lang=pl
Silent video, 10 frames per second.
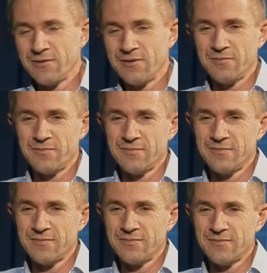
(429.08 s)
No,
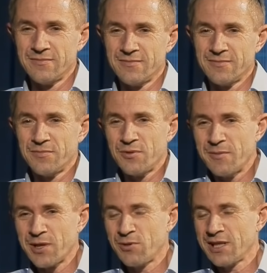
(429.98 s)
mm,
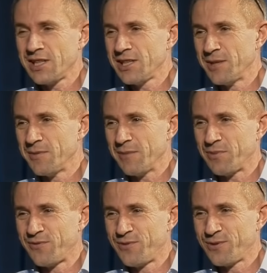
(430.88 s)
byłem akurat jedynym na
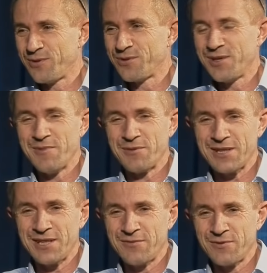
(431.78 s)
podwórku, który miał
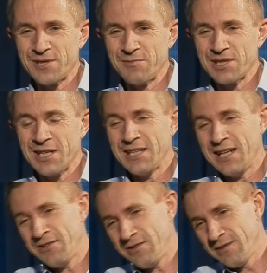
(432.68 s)
takie twórcze myślenie,
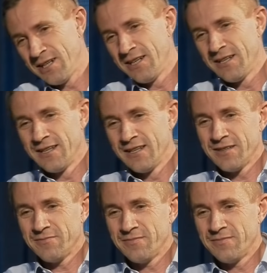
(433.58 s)
ale no,
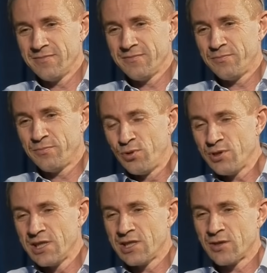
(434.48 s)

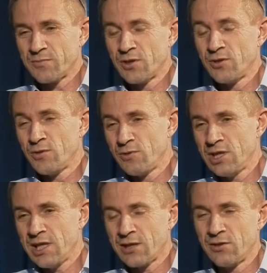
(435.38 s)
później się to przerodziło.
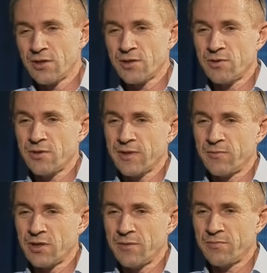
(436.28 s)
Dzisiaj jako dorosły człowiek
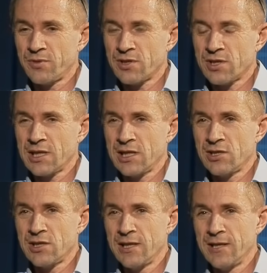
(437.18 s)
mogę postrzegać,
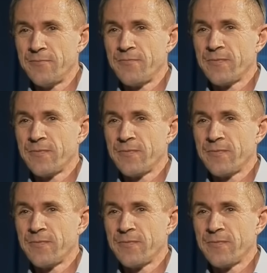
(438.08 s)
że,